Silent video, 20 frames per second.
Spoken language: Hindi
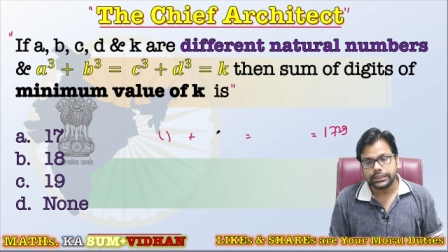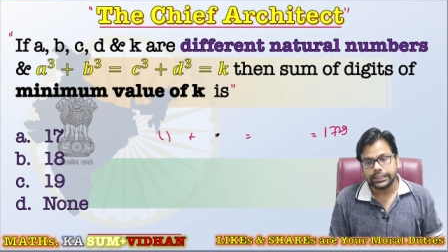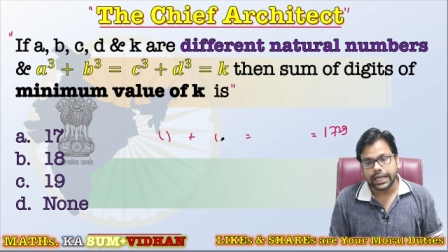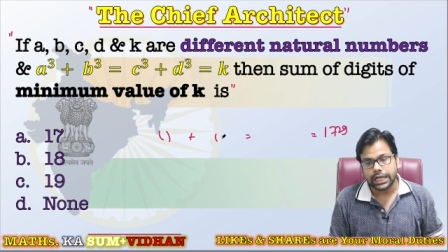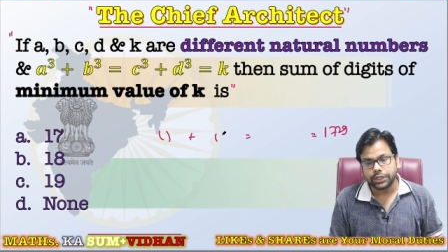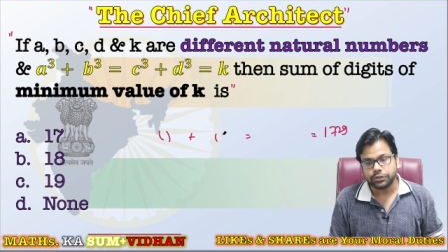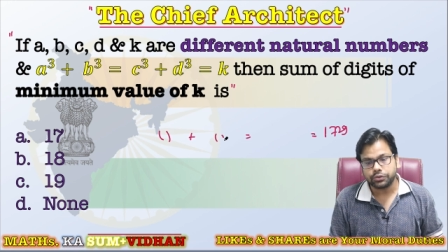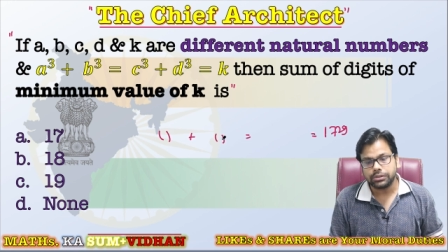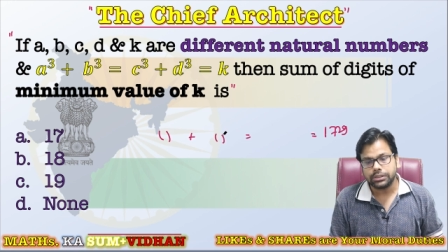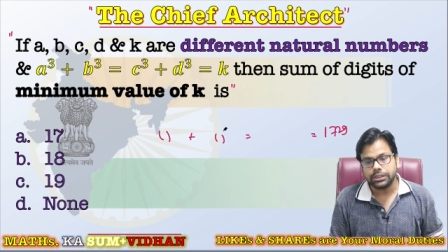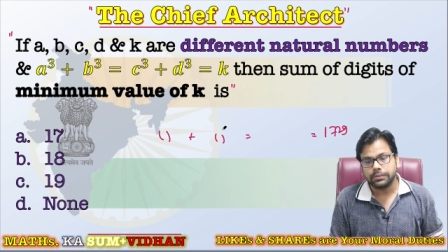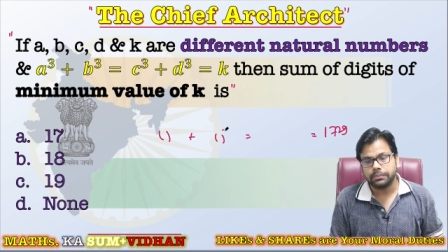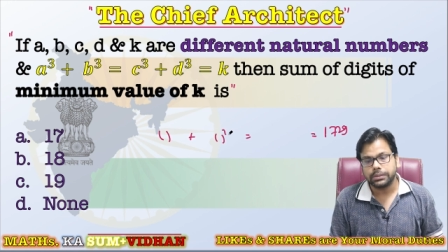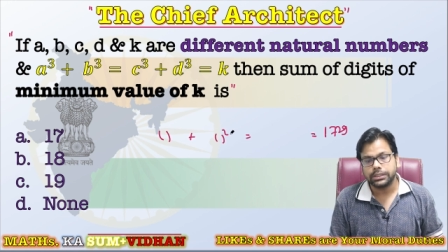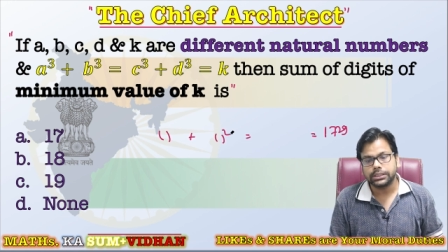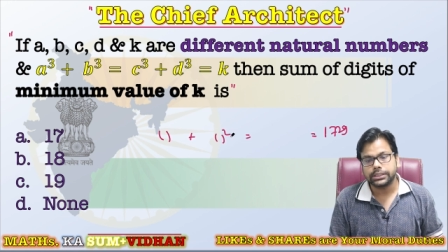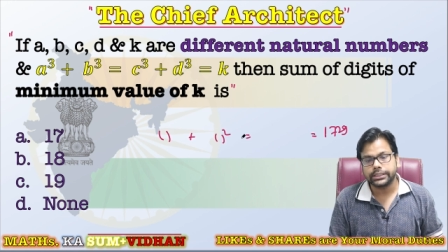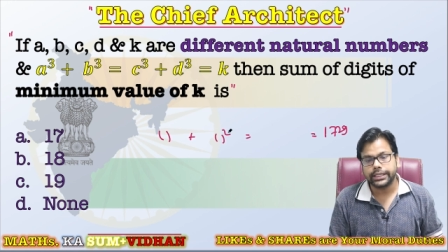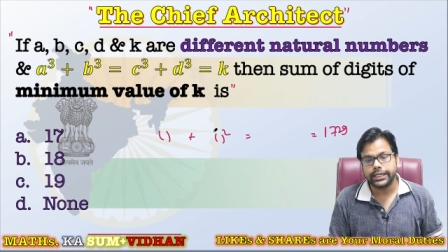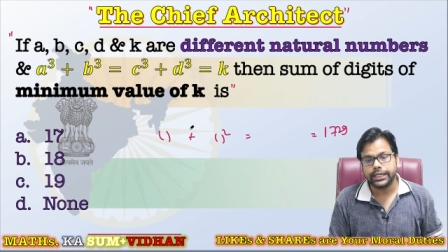नेशनल
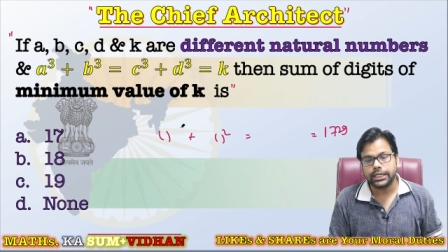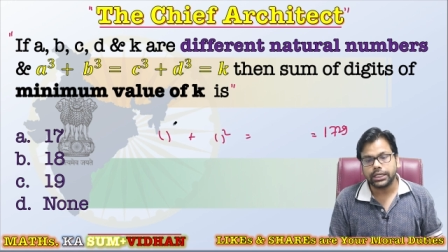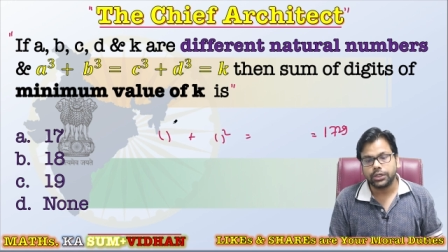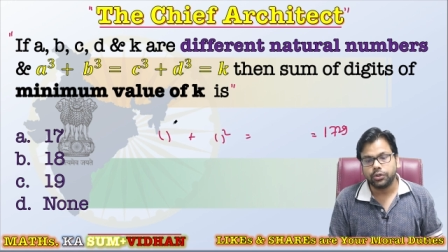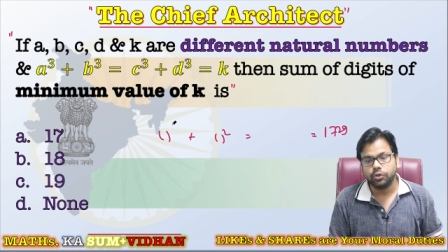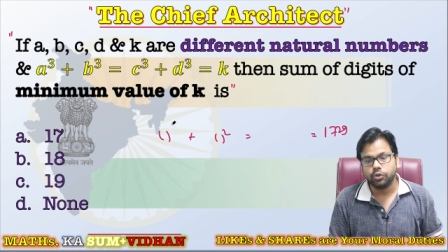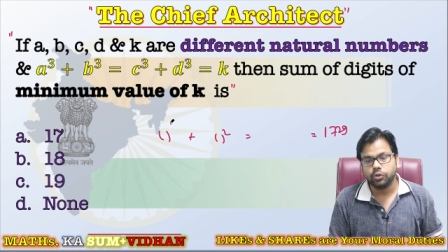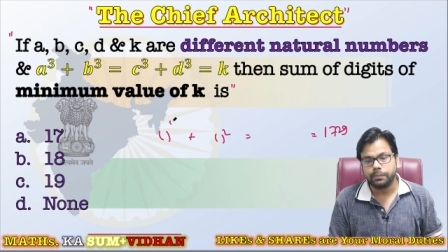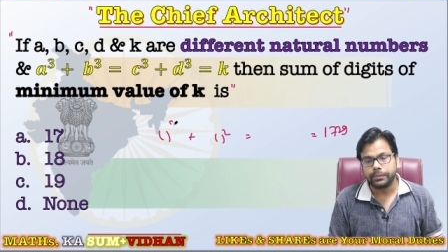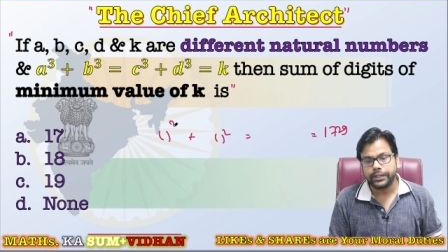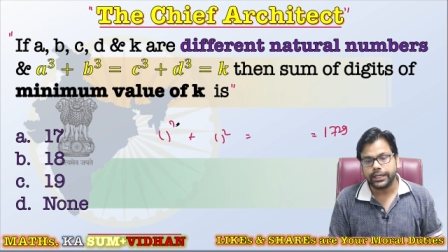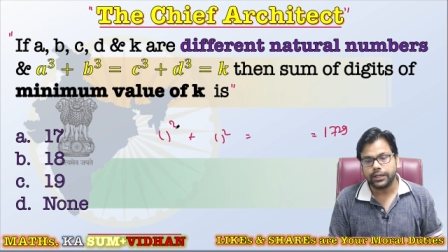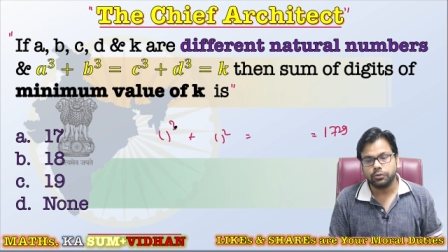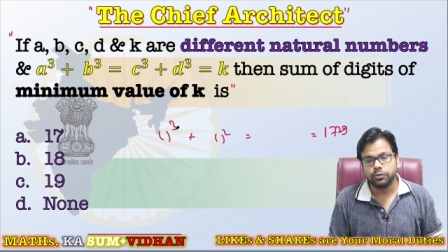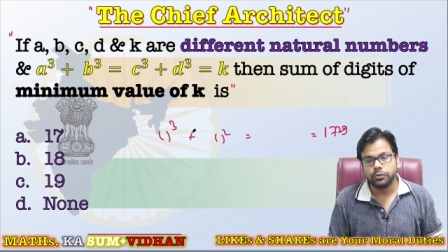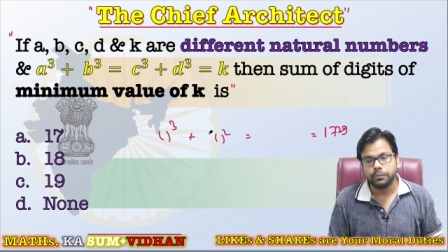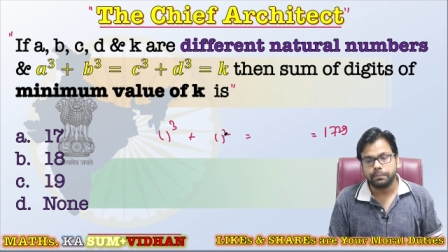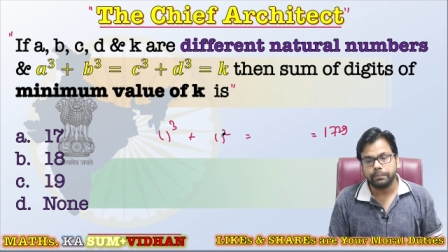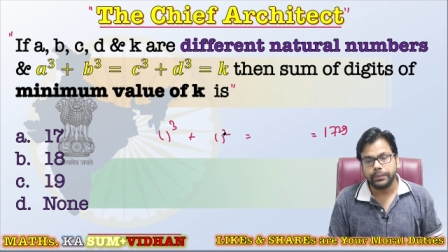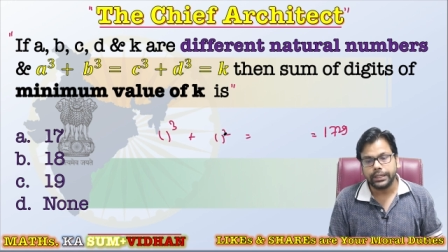नंबर्स के क्यूब के
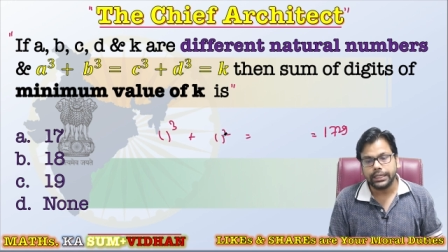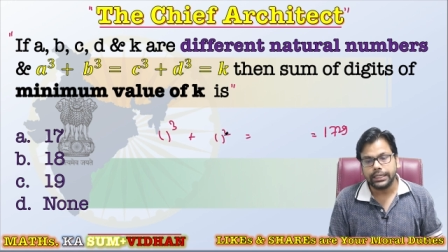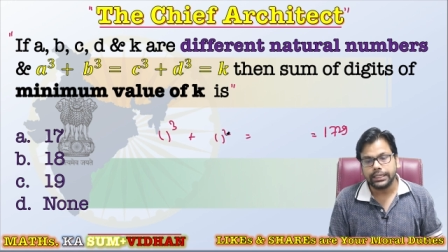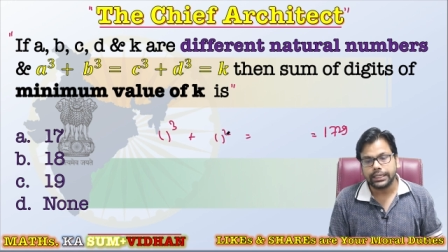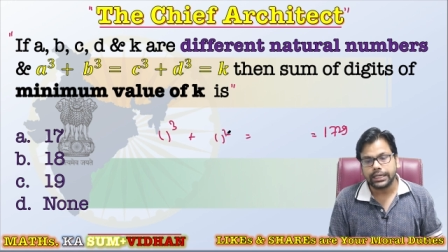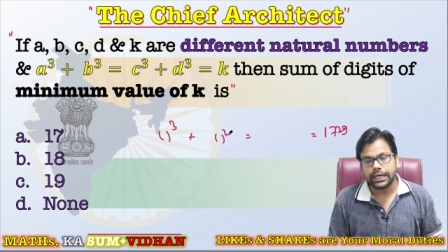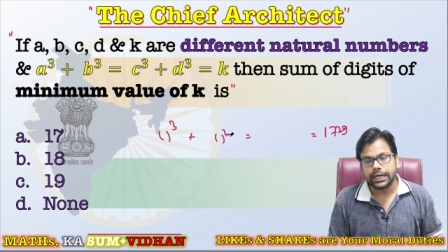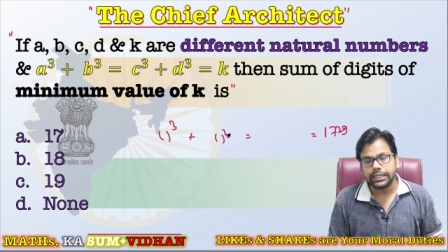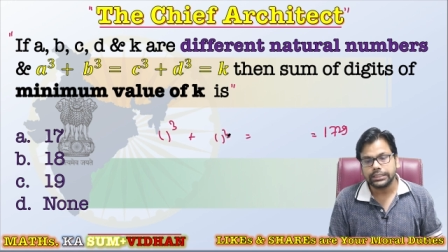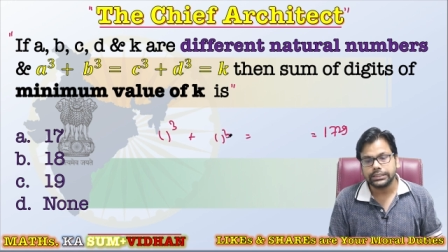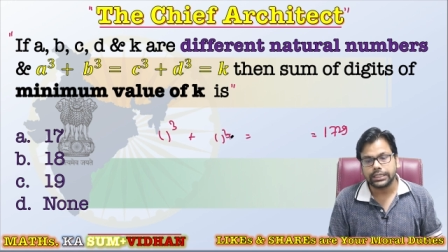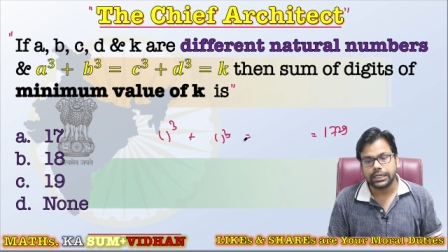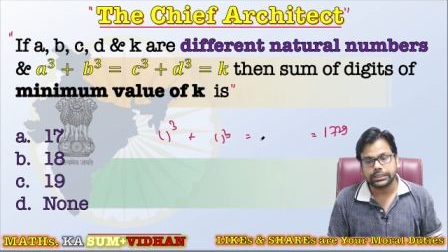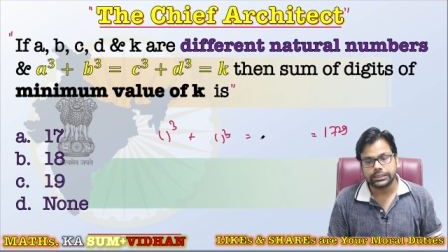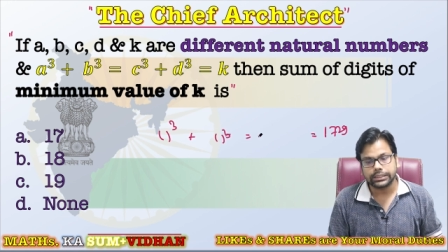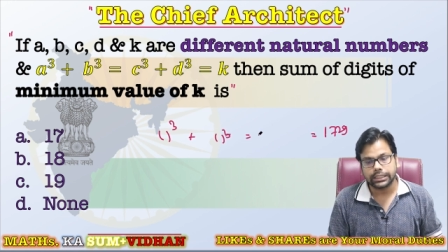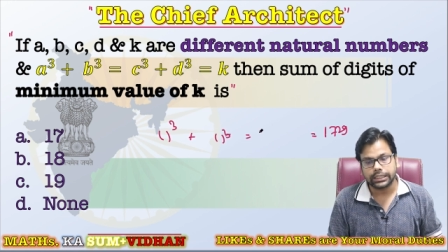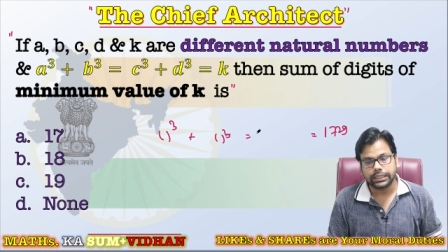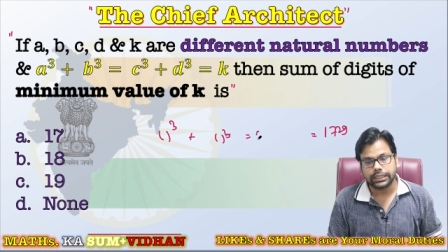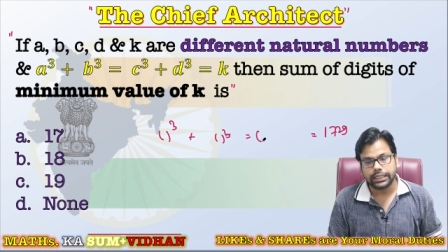रूप में लिखा जा
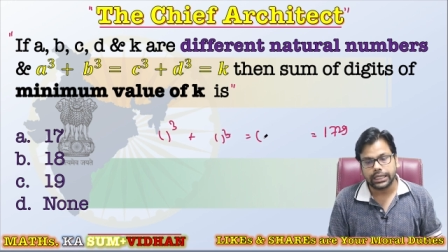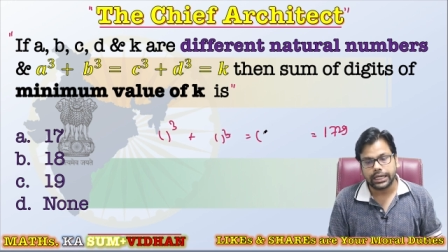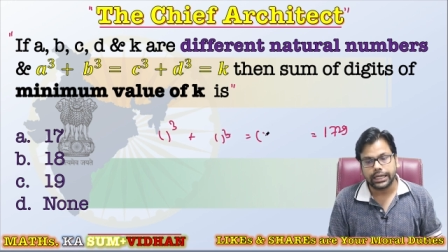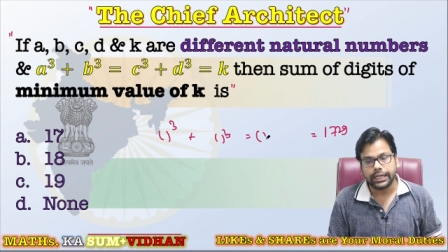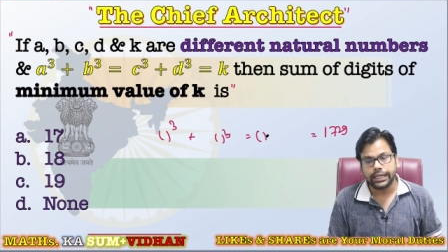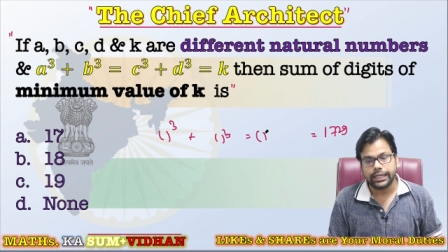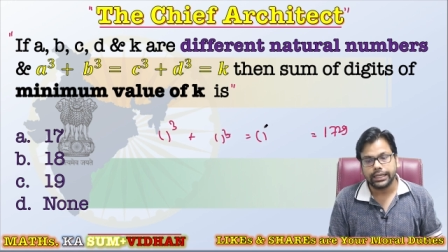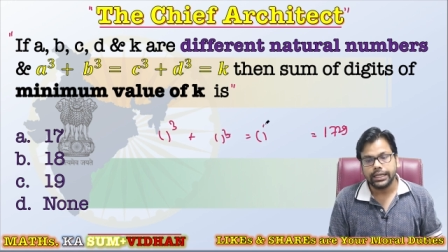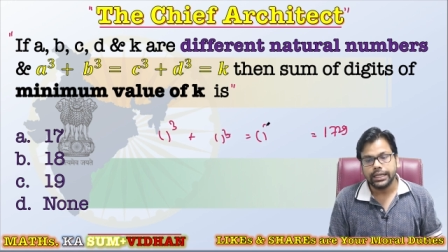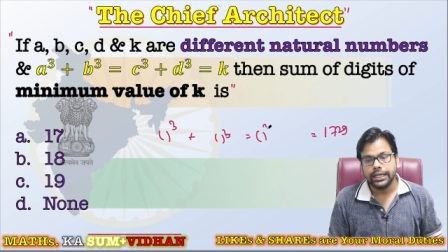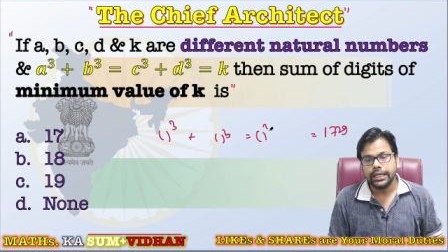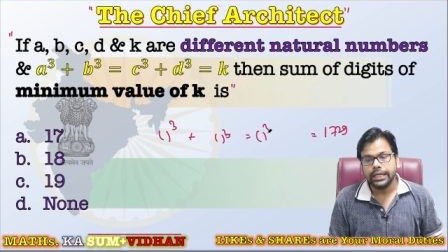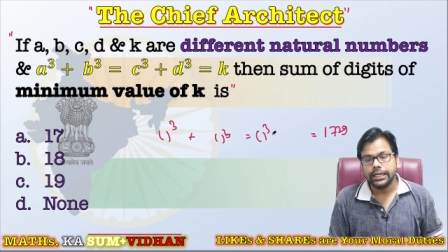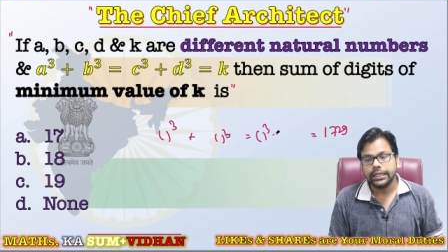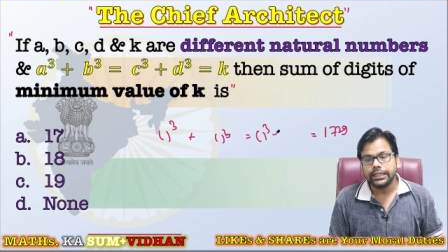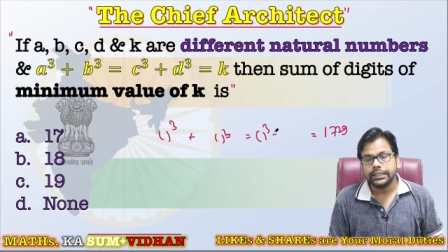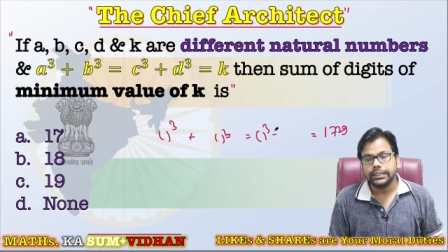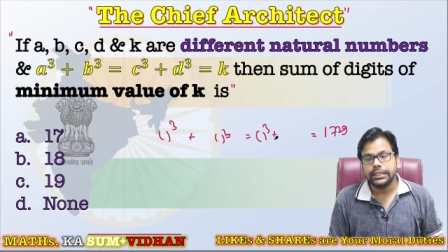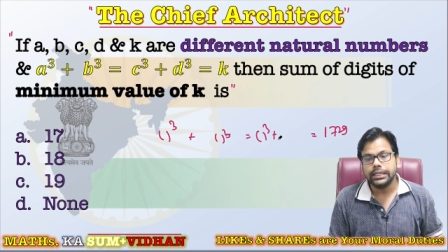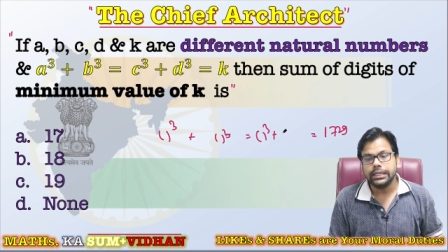सकता है
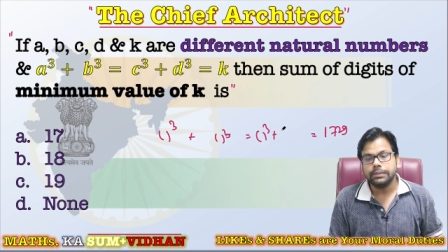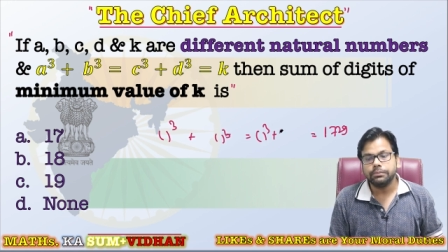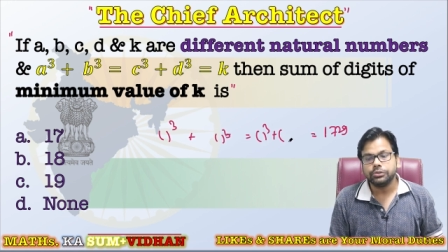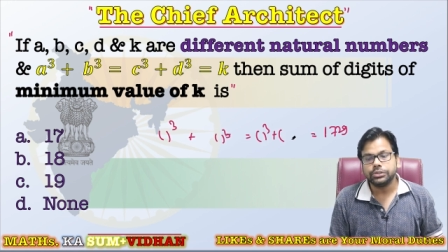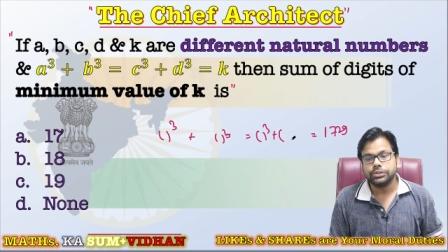ये